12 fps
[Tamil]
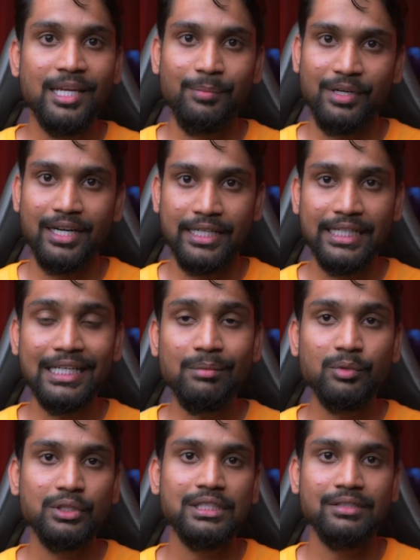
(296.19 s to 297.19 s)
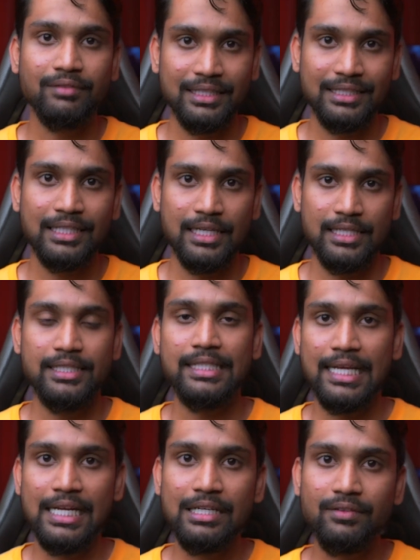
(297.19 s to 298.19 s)
இப்போ நான் டிகிரி முடிச்சுட்டு வந்தனால
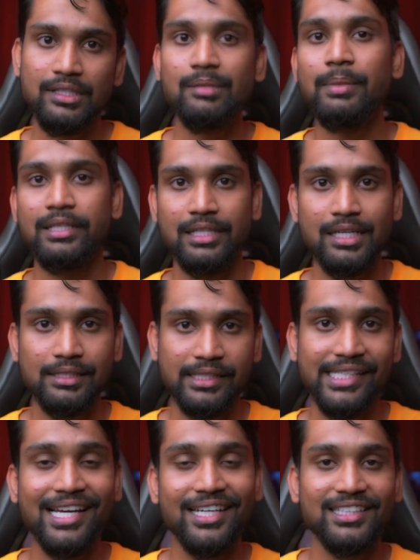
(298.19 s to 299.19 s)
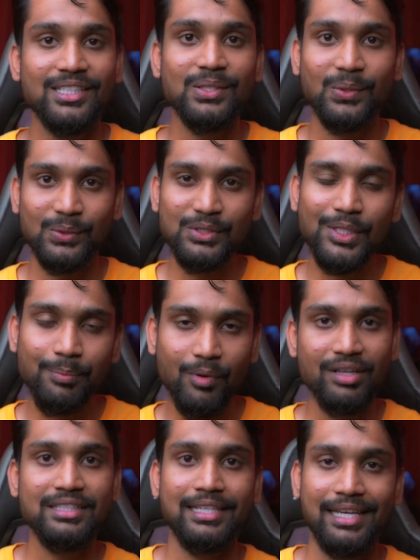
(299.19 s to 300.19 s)
எனக்கு வந்து பார்த்திங்கன்னா சிஆர்எஸில் கொஞ்சம் பாயிண்ட்ஸ்